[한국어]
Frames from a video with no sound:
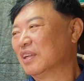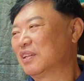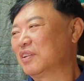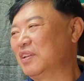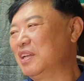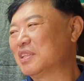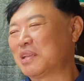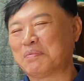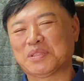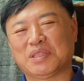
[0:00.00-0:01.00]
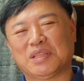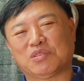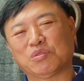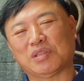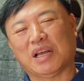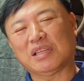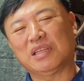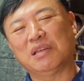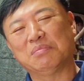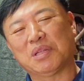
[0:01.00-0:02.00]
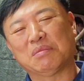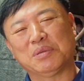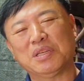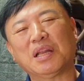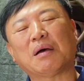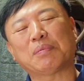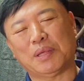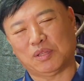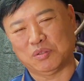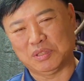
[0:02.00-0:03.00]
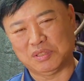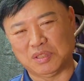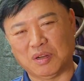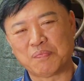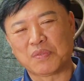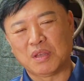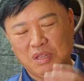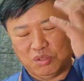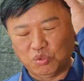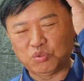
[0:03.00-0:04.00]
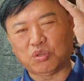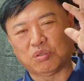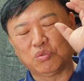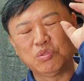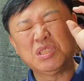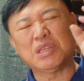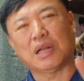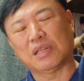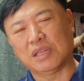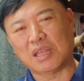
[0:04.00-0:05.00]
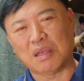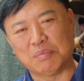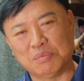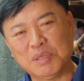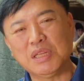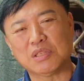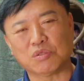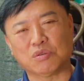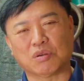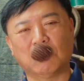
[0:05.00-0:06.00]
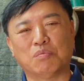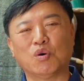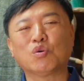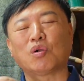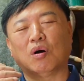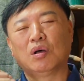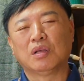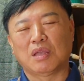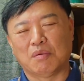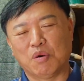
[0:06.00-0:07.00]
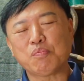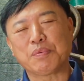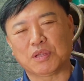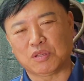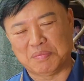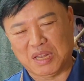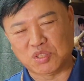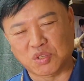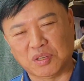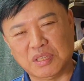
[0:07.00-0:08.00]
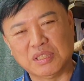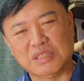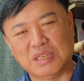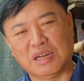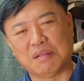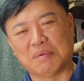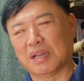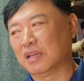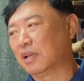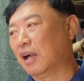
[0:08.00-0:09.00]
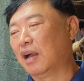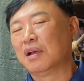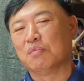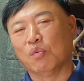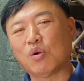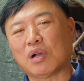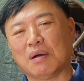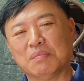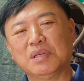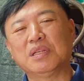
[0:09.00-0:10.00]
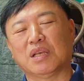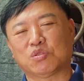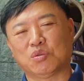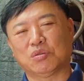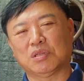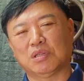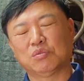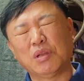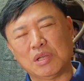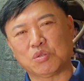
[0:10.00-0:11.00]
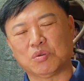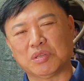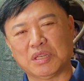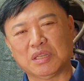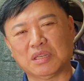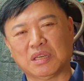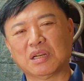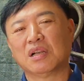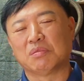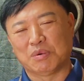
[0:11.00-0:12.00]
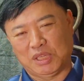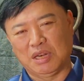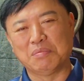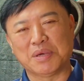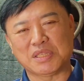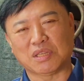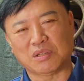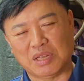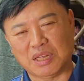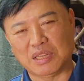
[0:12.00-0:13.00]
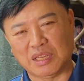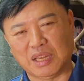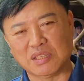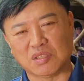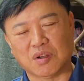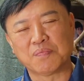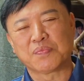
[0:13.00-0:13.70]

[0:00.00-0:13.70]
그리고 1, 2, 3월생들 주로 닭띠님들은 뭐 혈압계통 그죠 두통, 눈질환 이런 게 뭐 머리 쪽으로 목으로 예, 목병도 많죠. 이런 질환이 많으니까 목과 머리에 좋은 거, 눈에 좋은 거 이런 거를 뭐 결명자도 해당이 되겠죠.